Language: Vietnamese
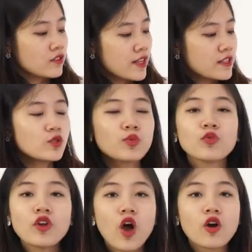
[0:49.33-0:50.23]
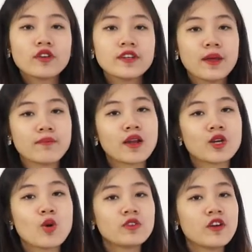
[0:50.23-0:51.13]
Sẽ sử dụng nút on để
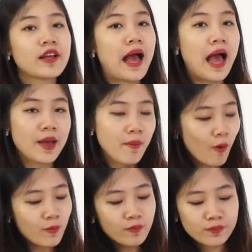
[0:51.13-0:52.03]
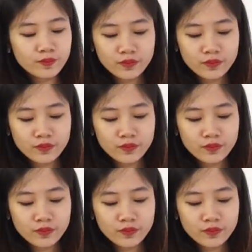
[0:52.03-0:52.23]
bật đồng thời cả hai bóng